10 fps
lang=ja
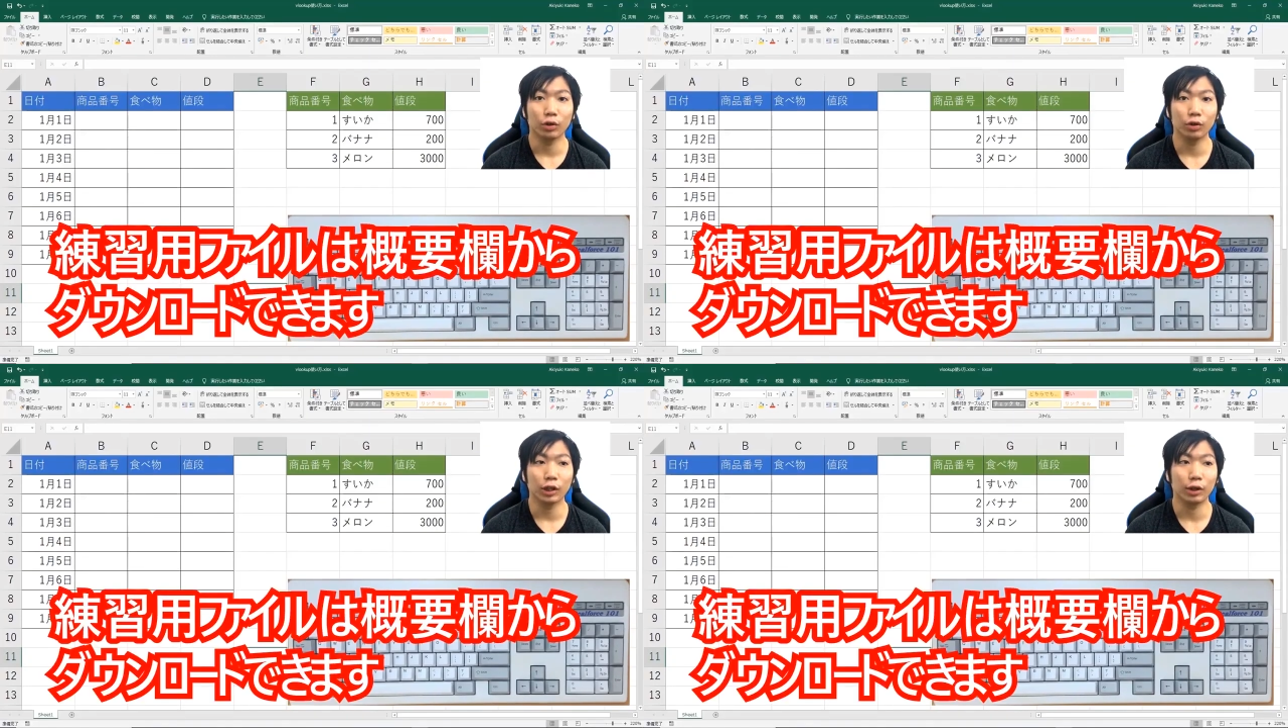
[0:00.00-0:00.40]

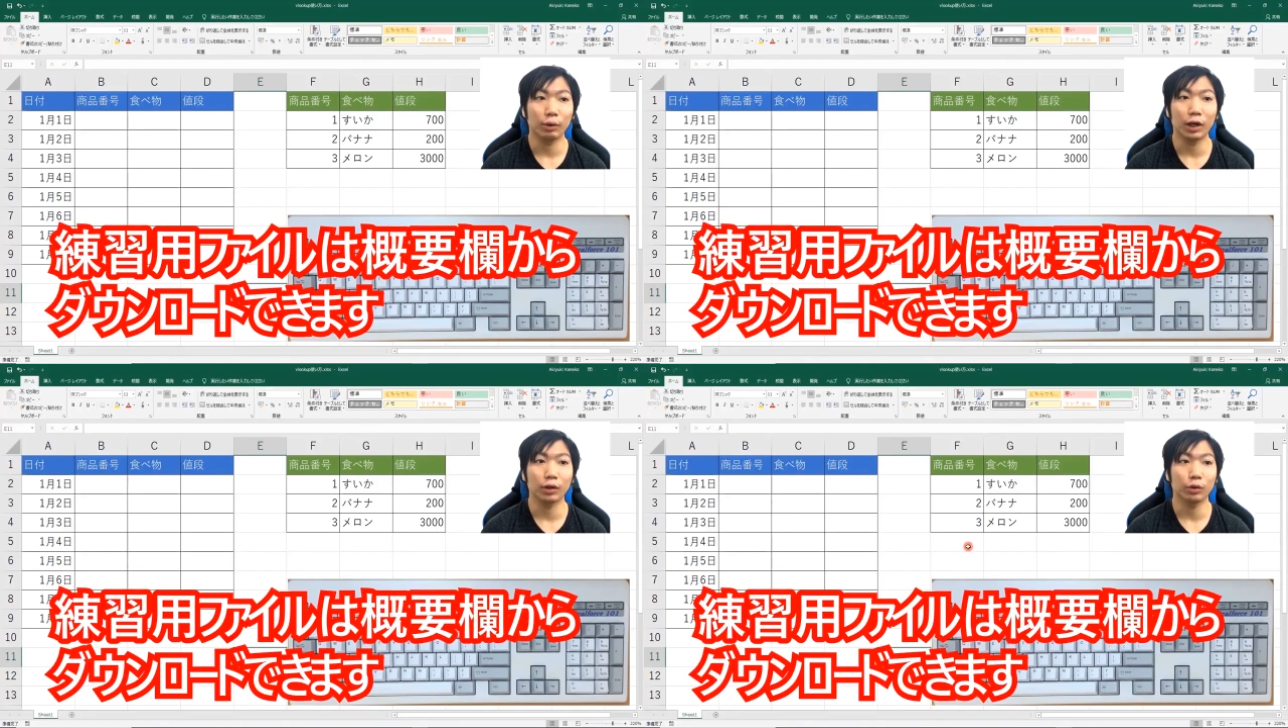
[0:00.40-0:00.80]
今
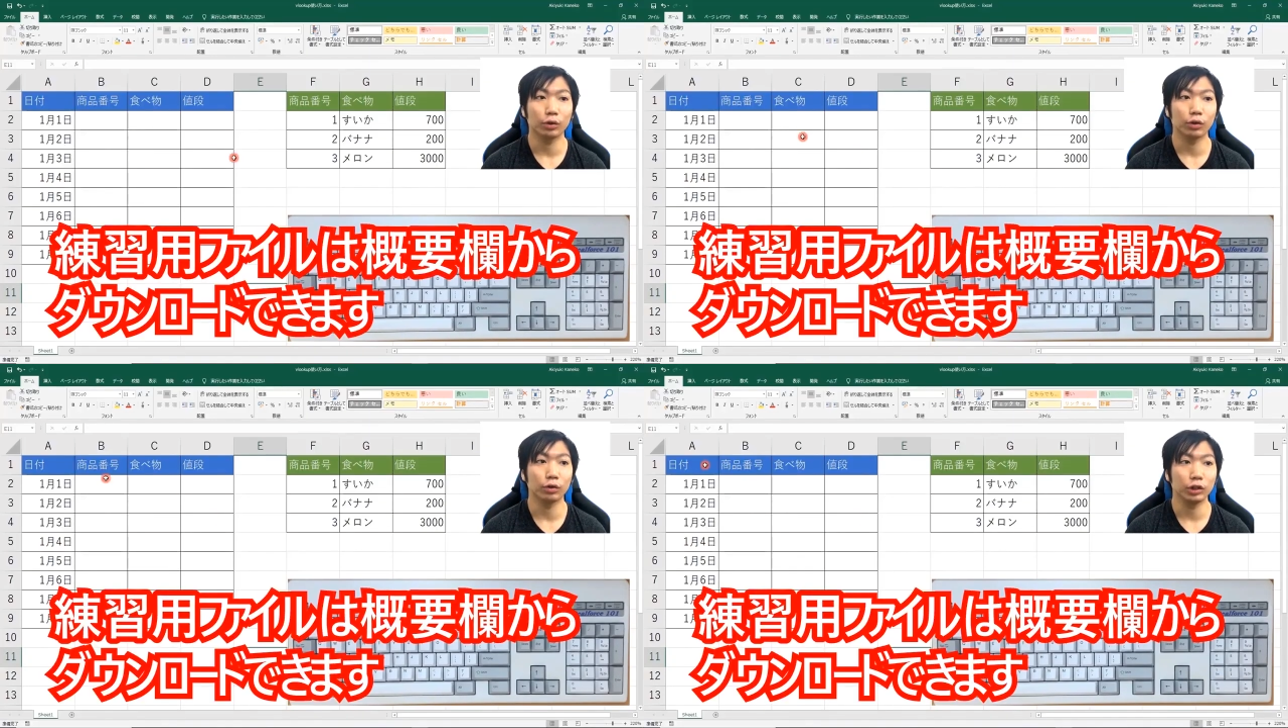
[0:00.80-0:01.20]
回は
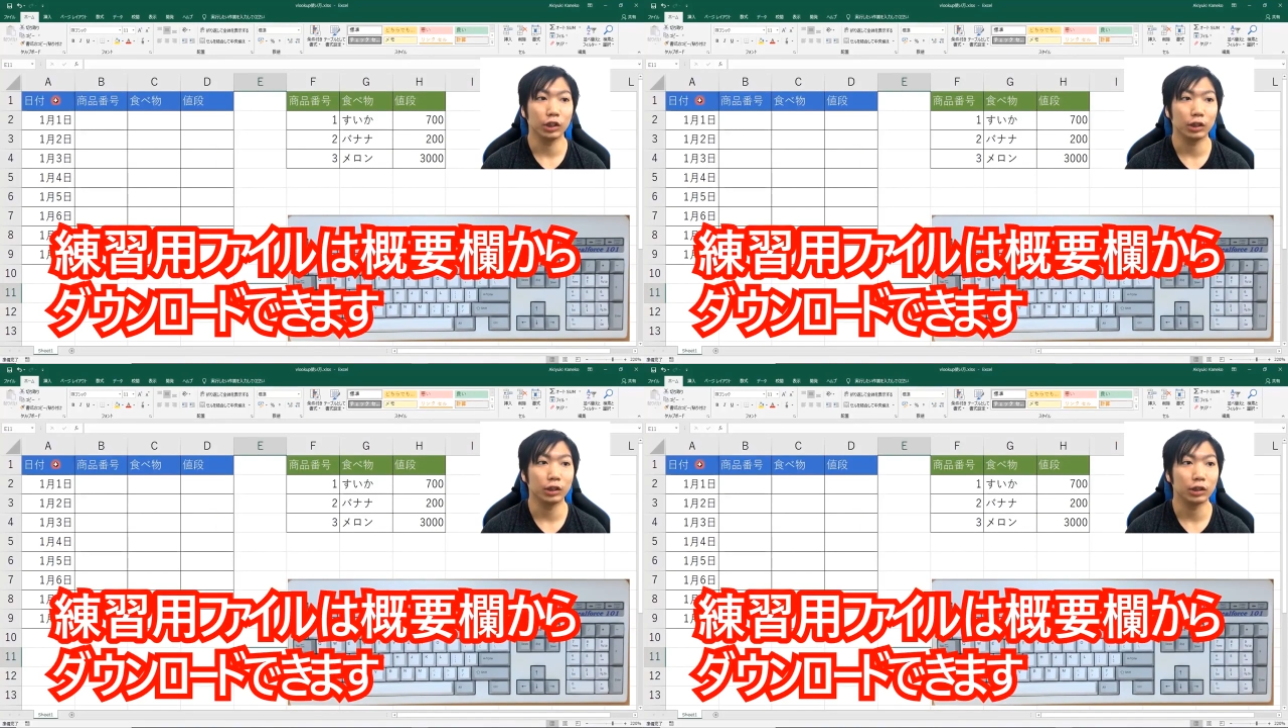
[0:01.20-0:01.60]
このよう
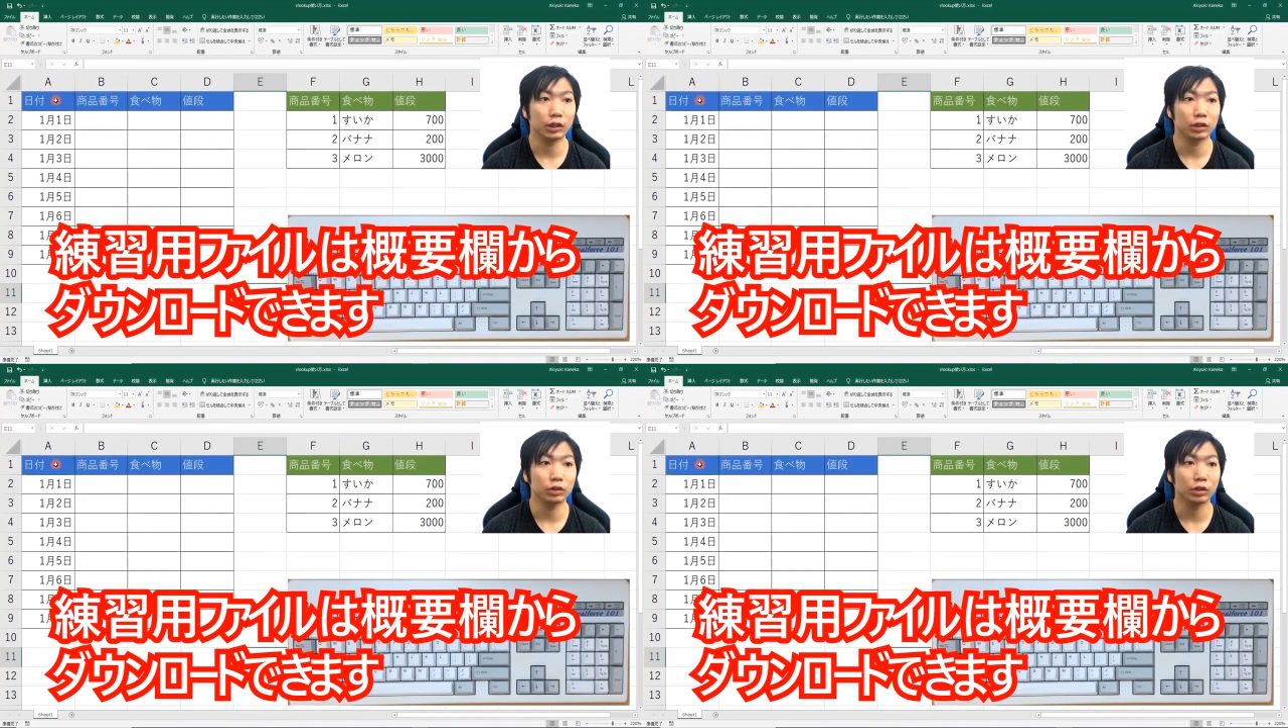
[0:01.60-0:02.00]
に
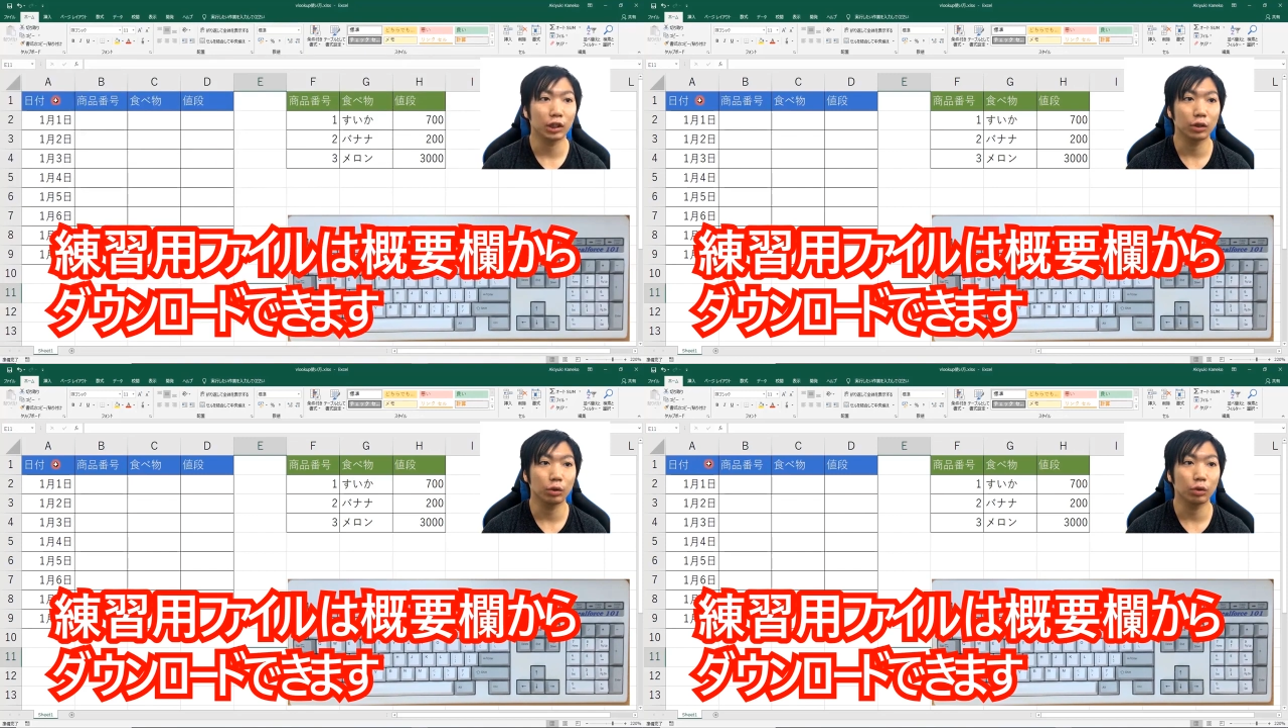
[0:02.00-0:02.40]
日
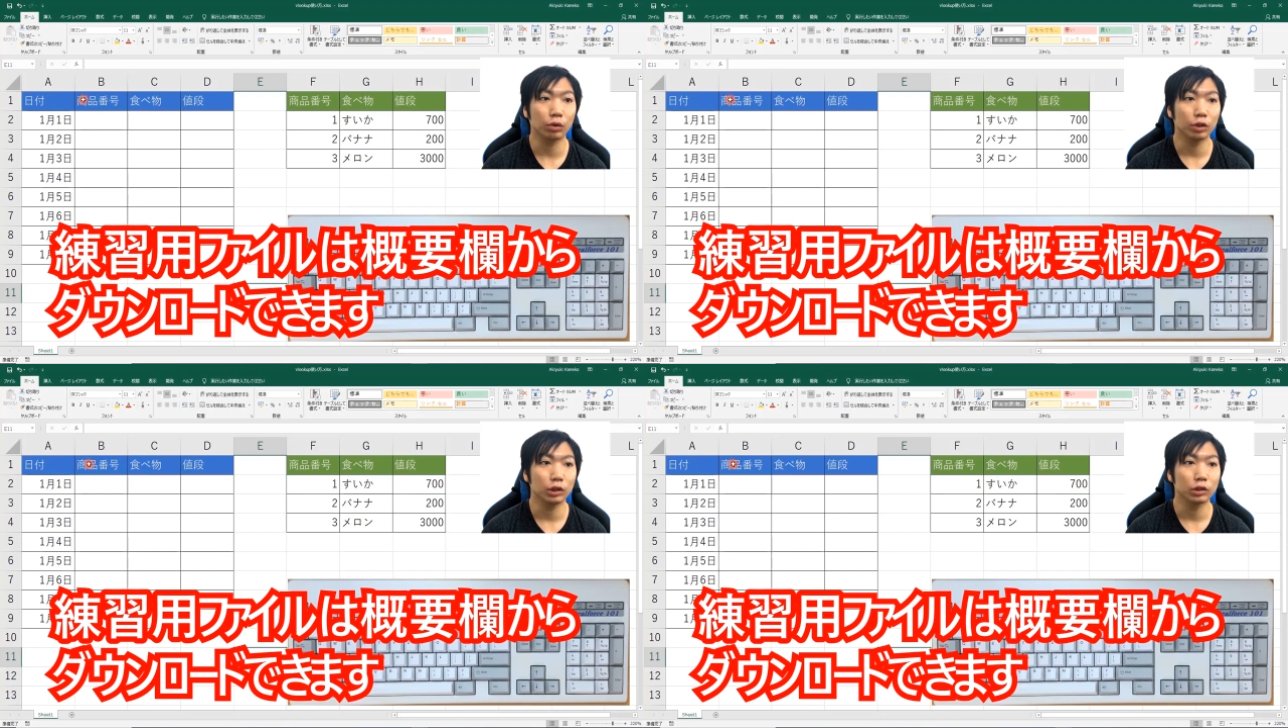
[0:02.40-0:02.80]
付
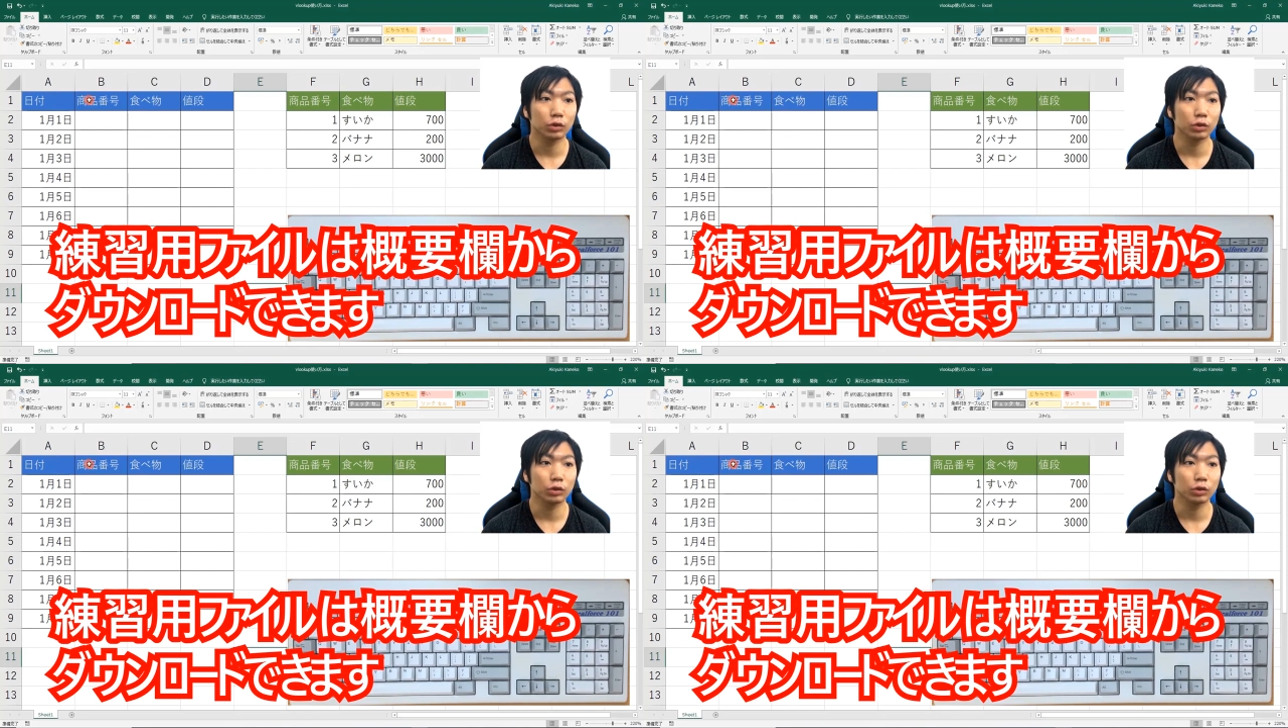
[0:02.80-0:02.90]
と